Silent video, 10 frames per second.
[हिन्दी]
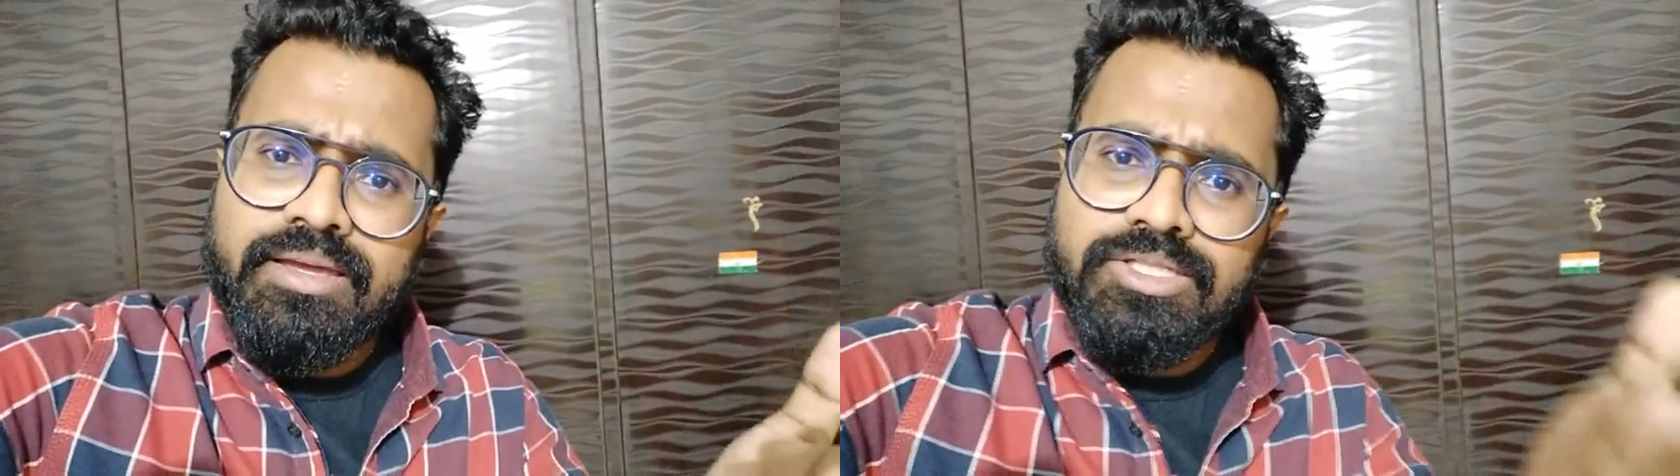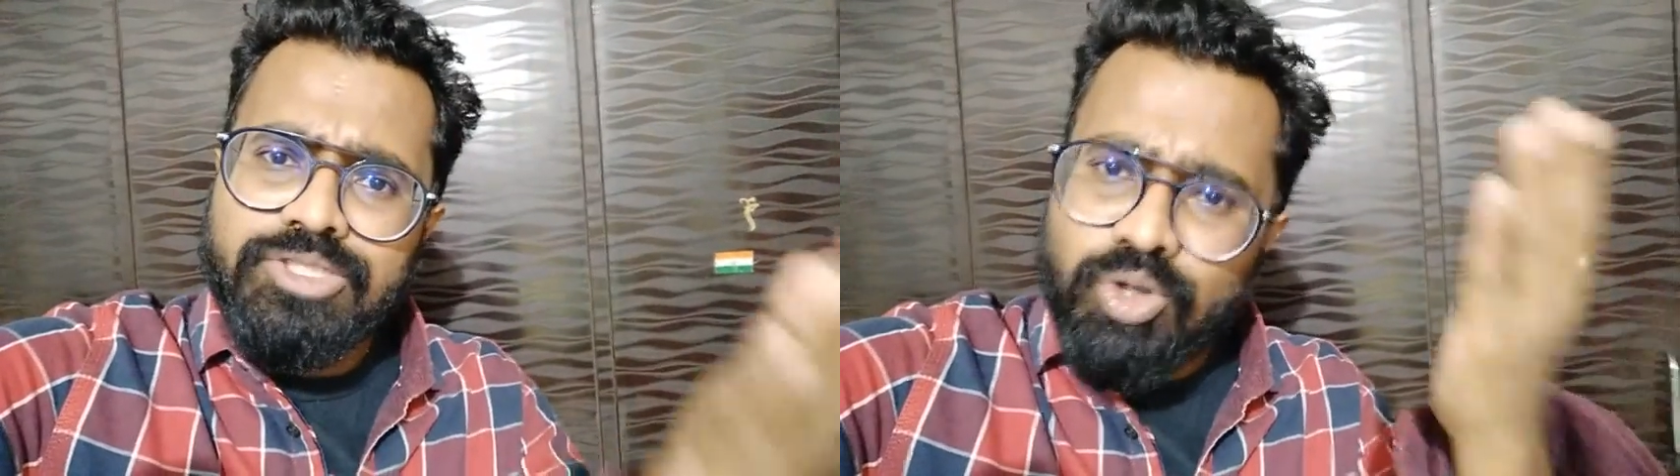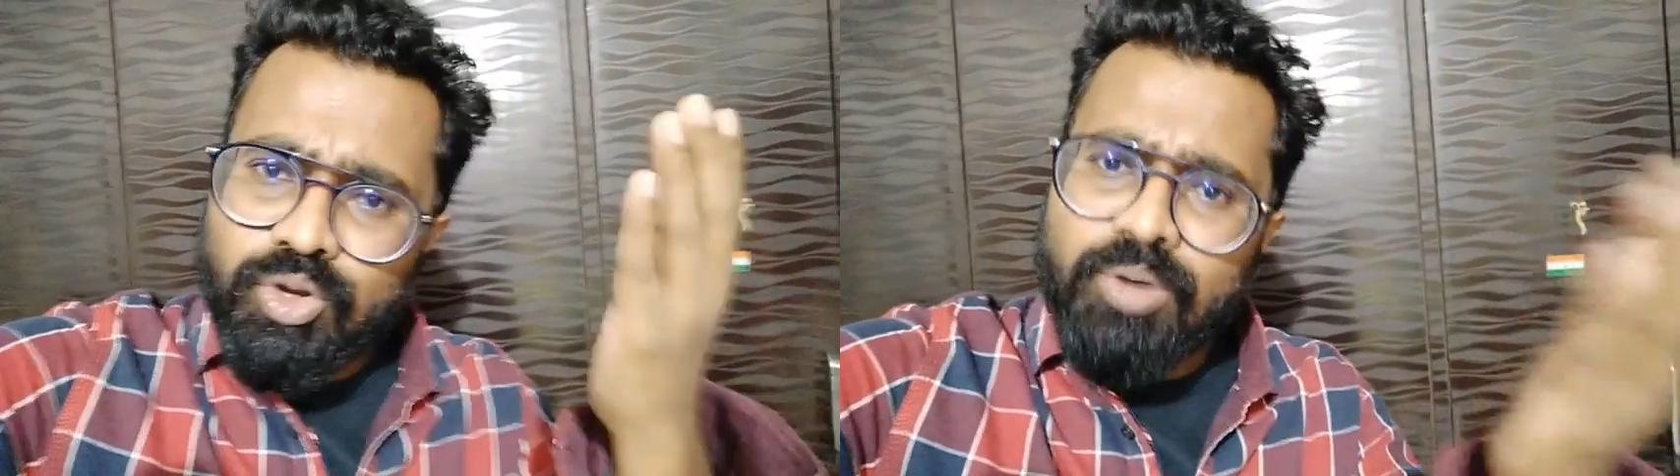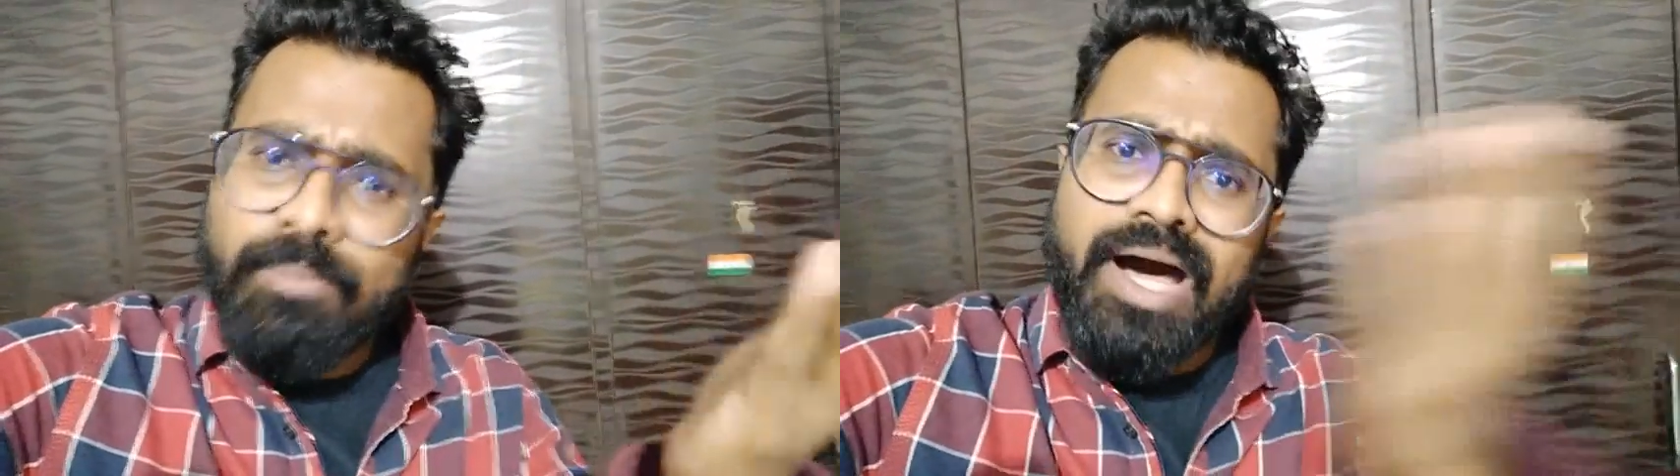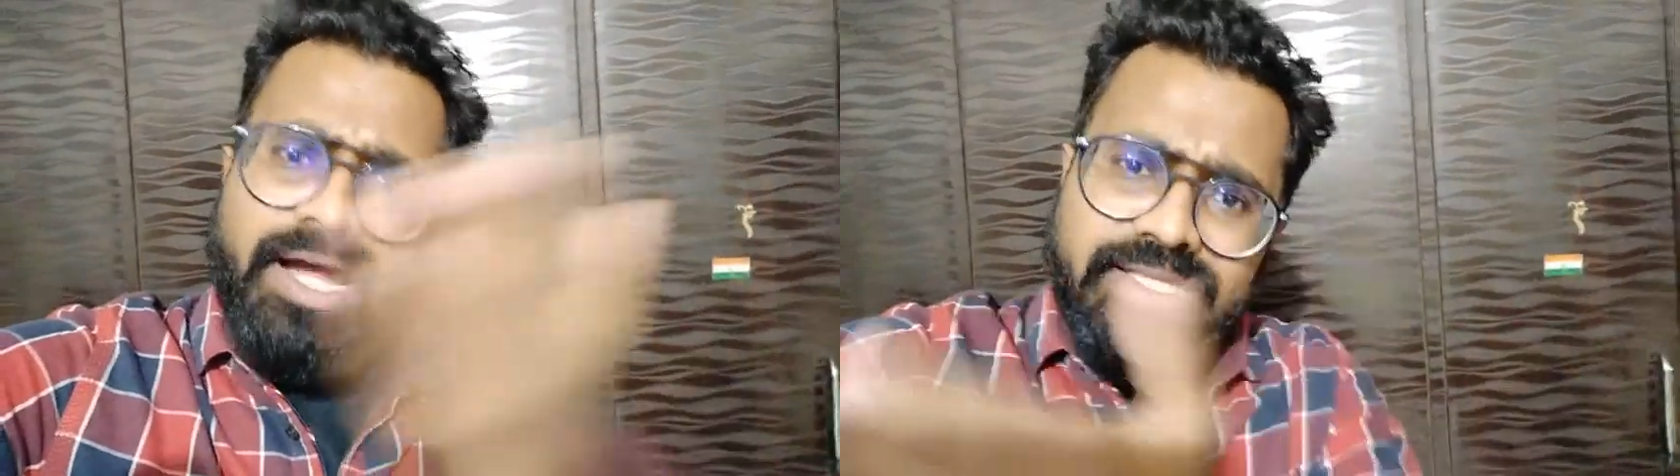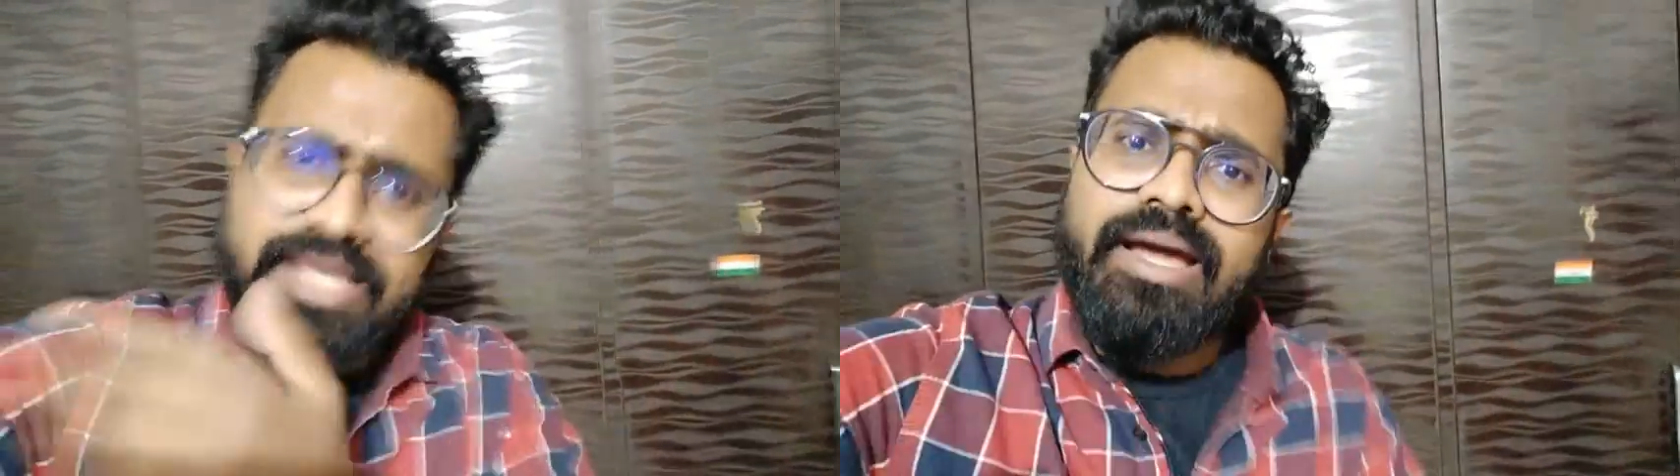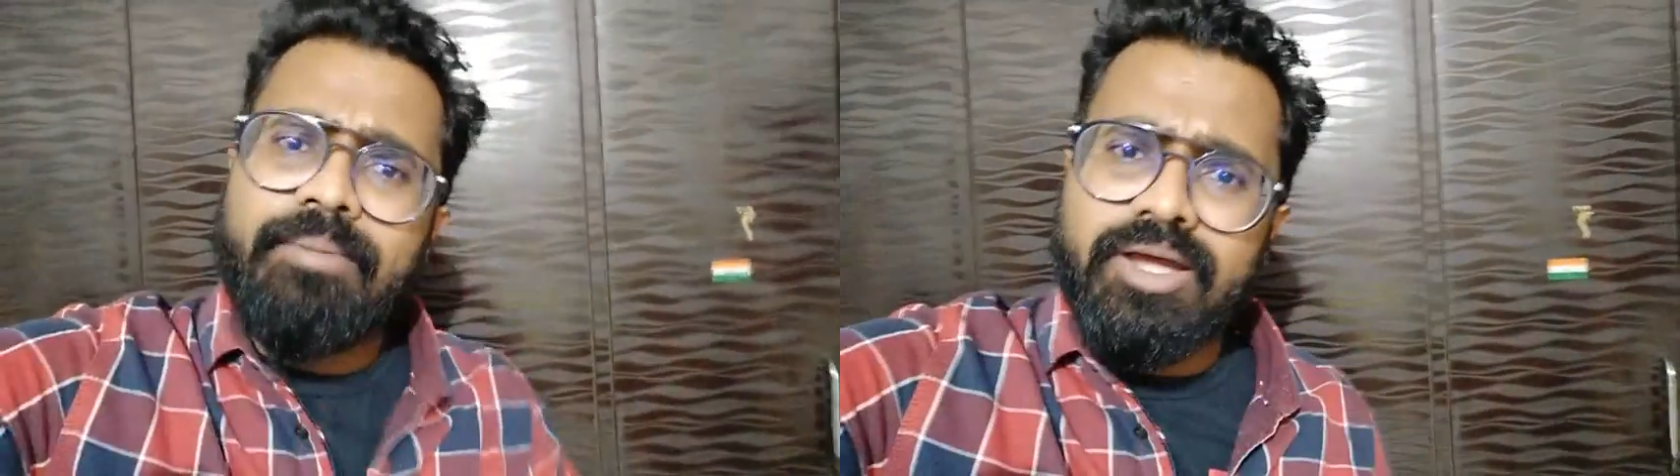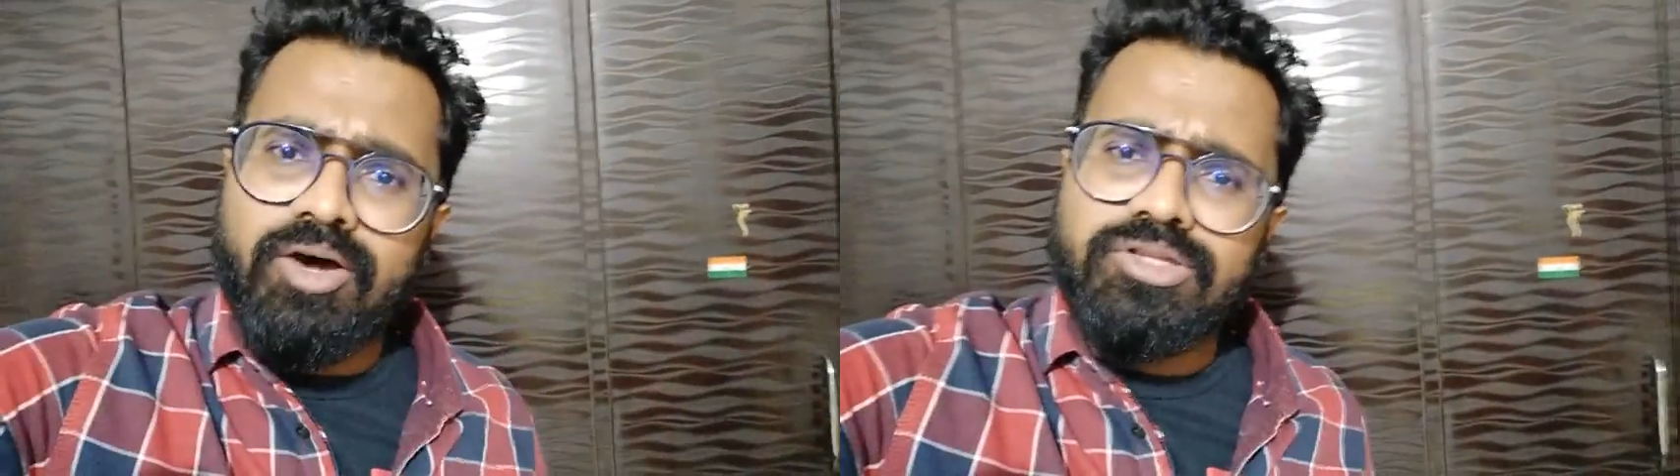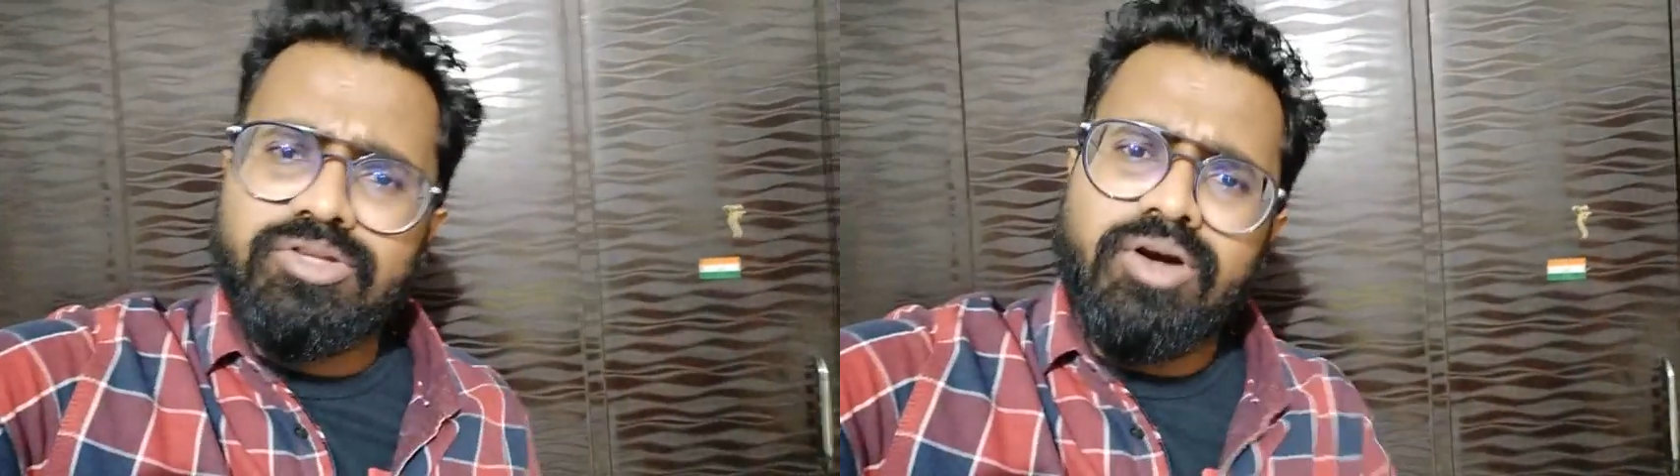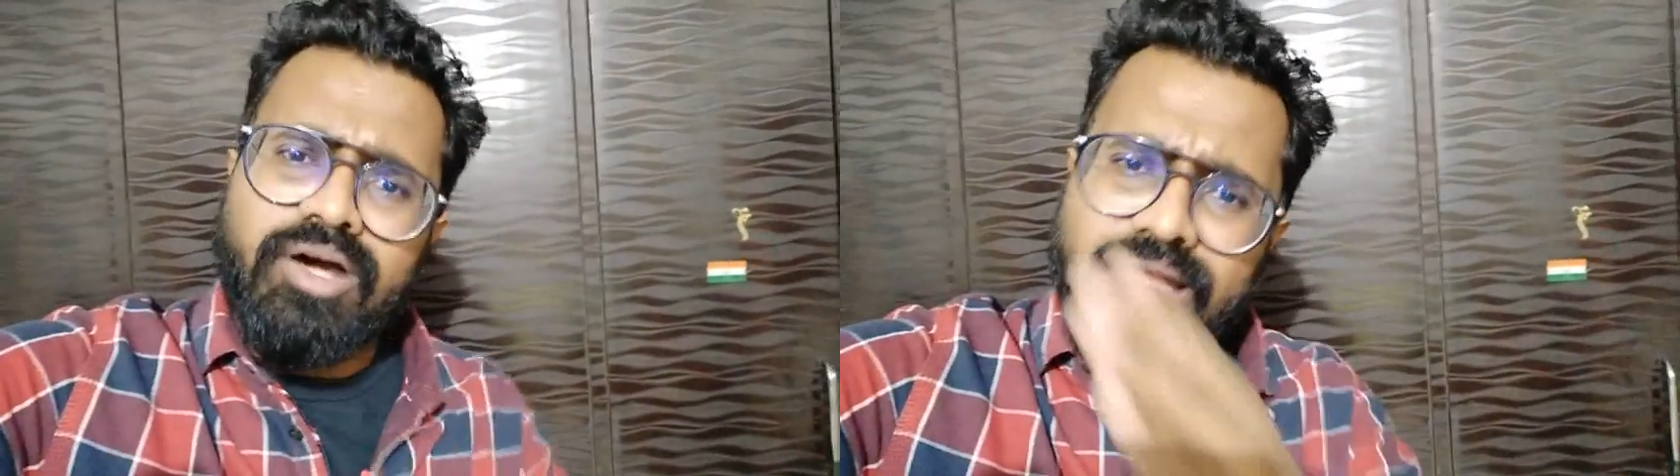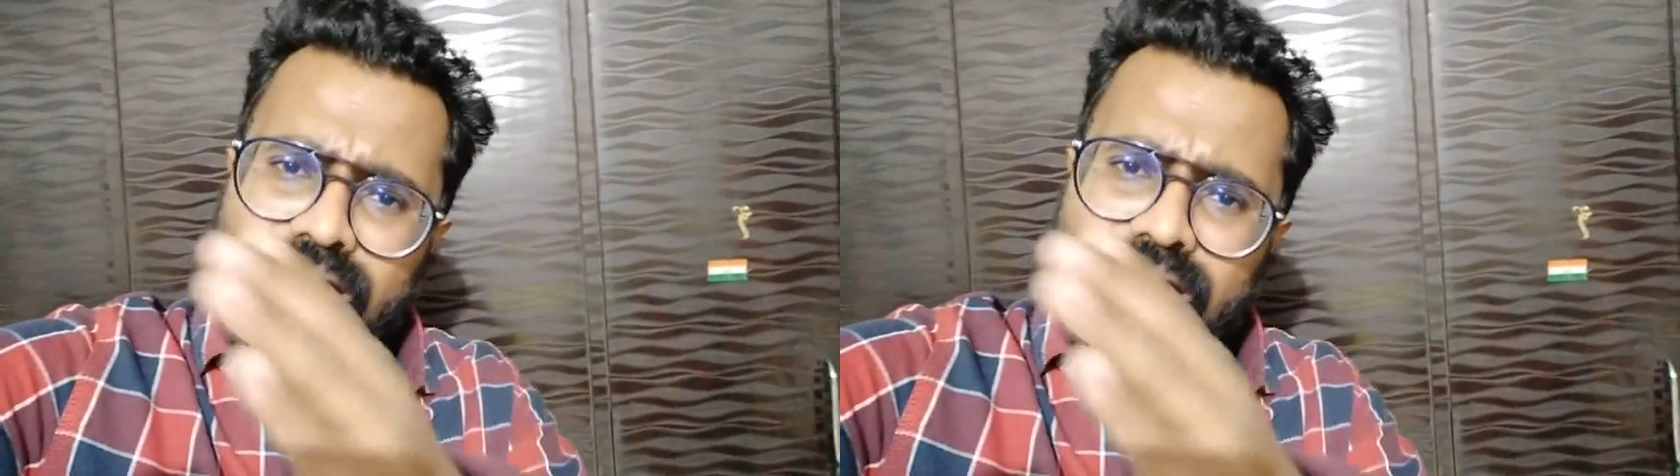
जो लोग मारते हैं अपने औरतों को अरे